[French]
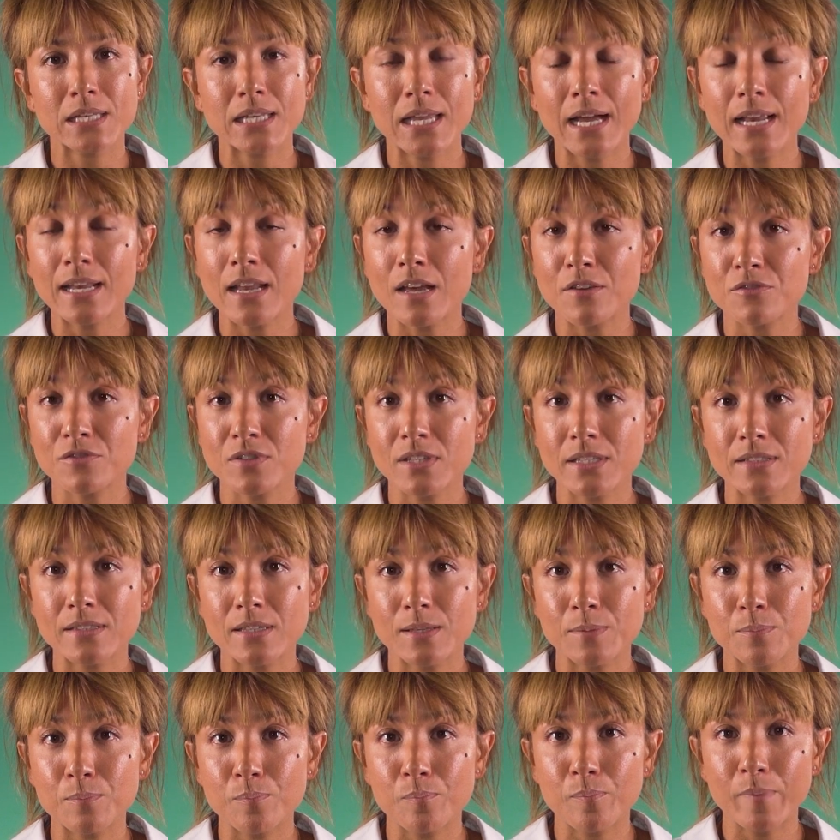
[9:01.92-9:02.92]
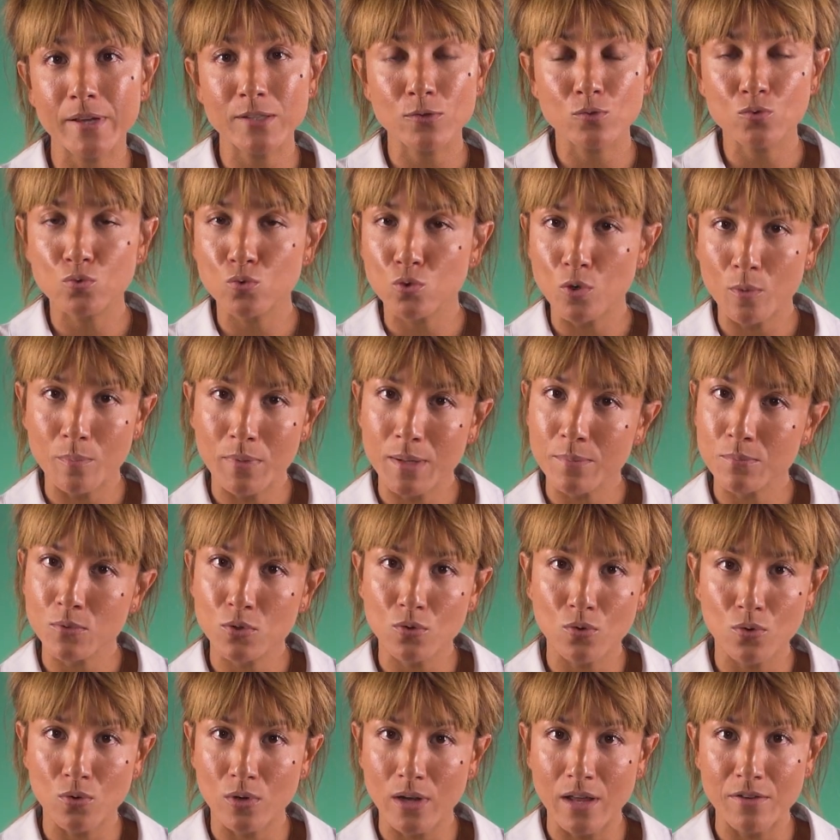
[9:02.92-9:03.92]
Et là, l'avis n'était pas du tout le même
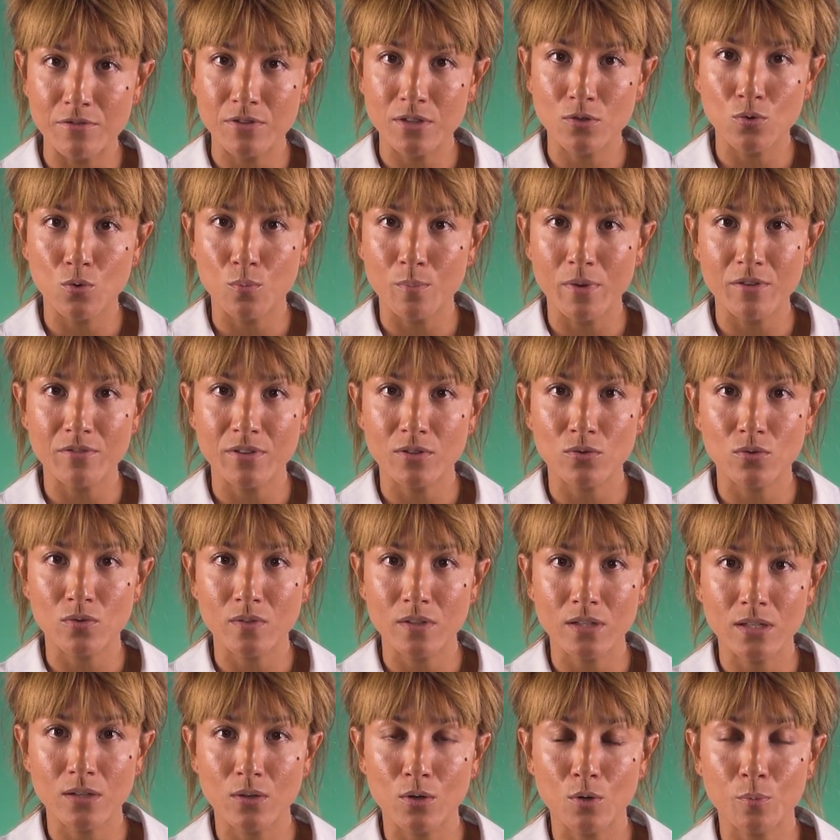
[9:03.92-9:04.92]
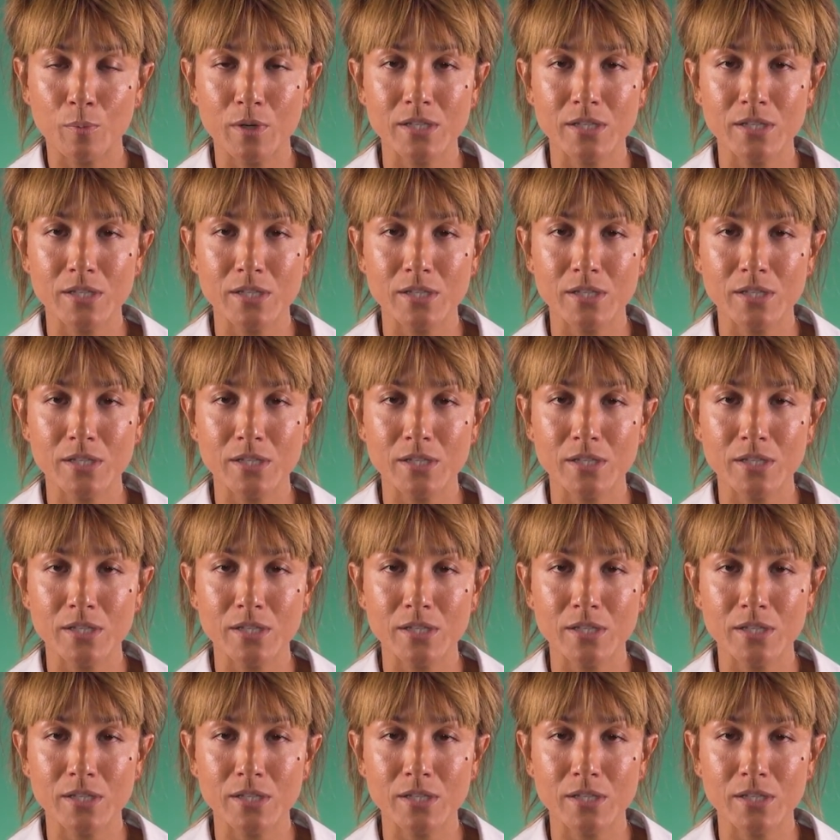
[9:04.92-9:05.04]
que l'avis qu'on m'avait donné euh,